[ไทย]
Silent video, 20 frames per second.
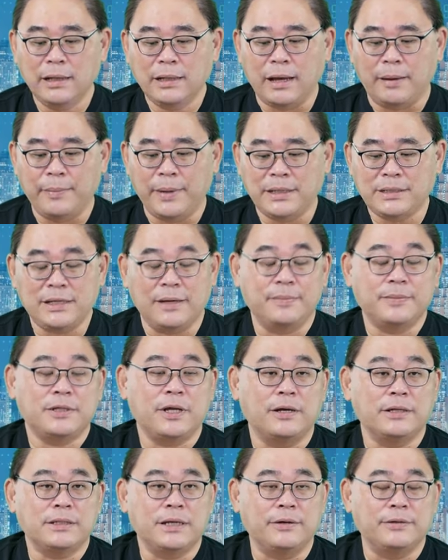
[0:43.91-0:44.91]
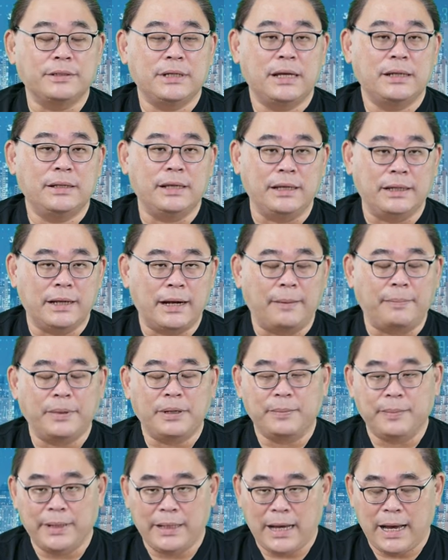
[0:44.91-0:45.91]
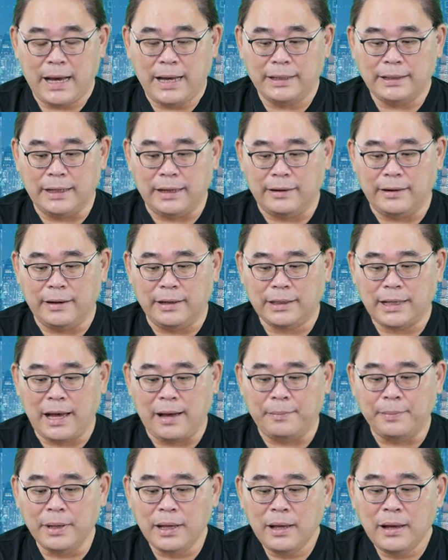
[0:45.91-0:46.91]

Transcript: ทำให้เซมซอร์เซล์เนี่ยดีกลับขึ้นมาได้ แต่อะไรก็ตาม